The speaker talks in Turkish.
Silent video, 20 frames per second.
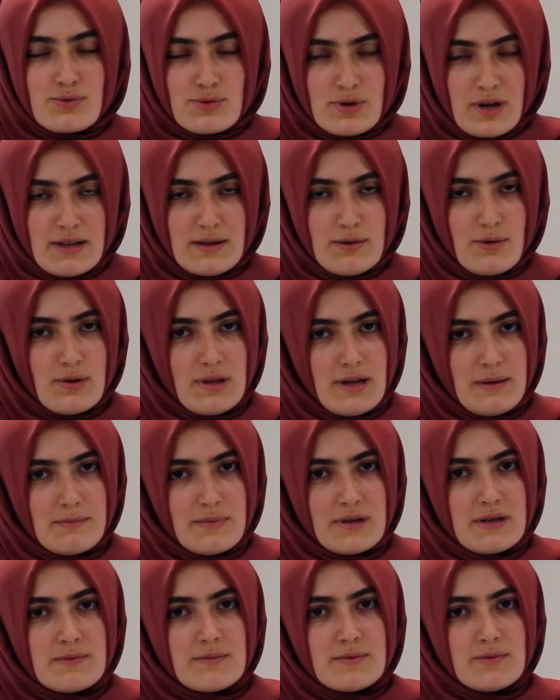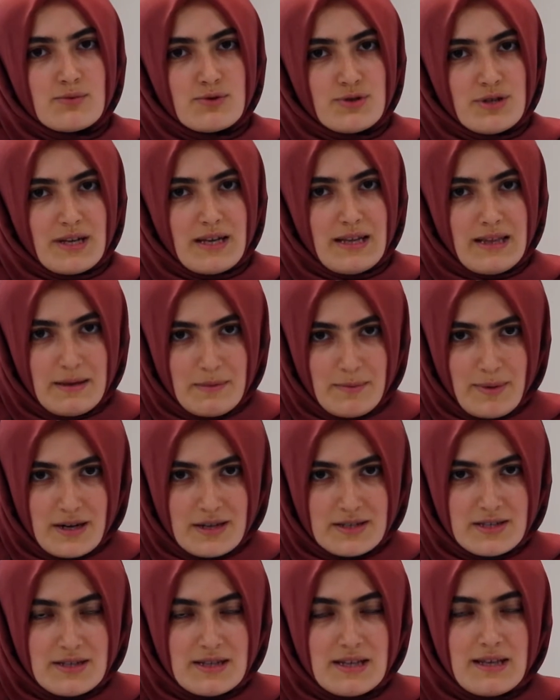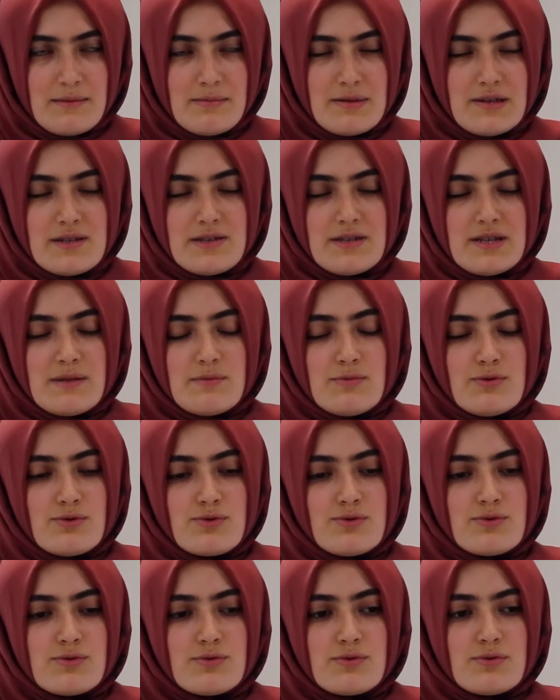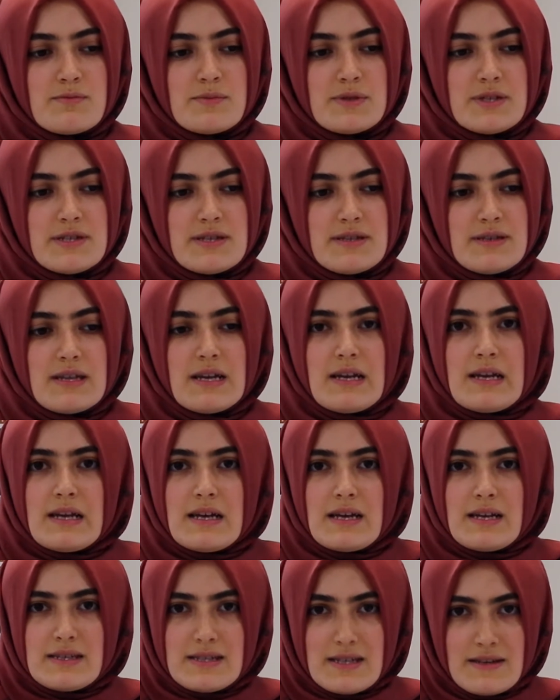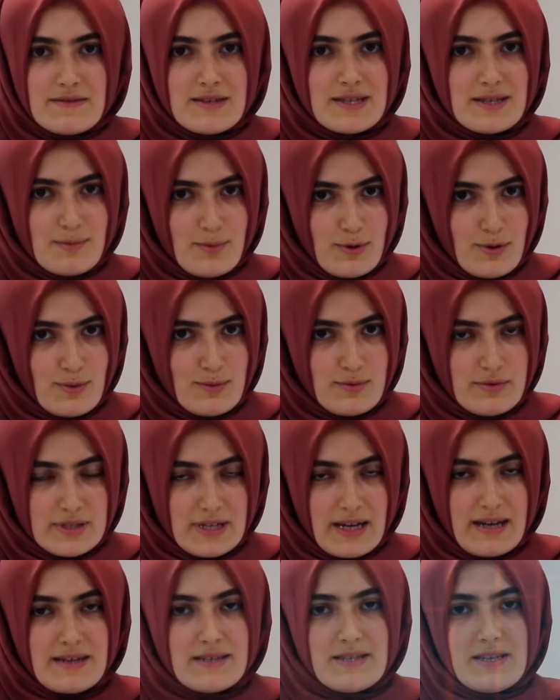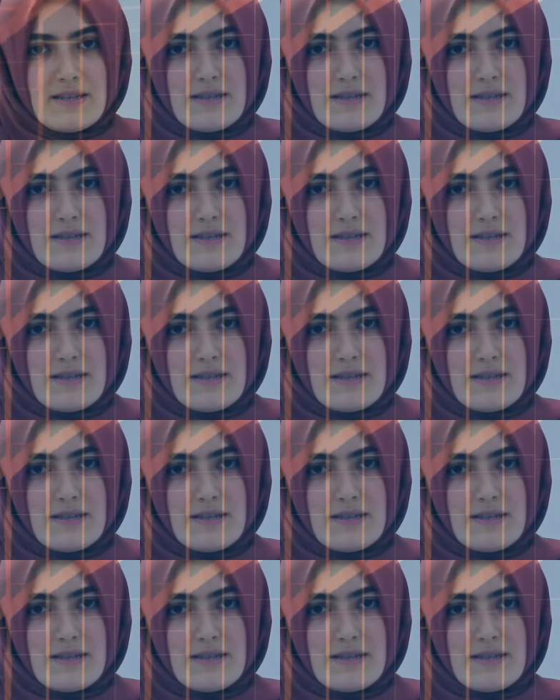Kur'an'la olan bağımı bu şekilde perçinleyebileceğimi düşündüğüm için tefsir bölümünü tercih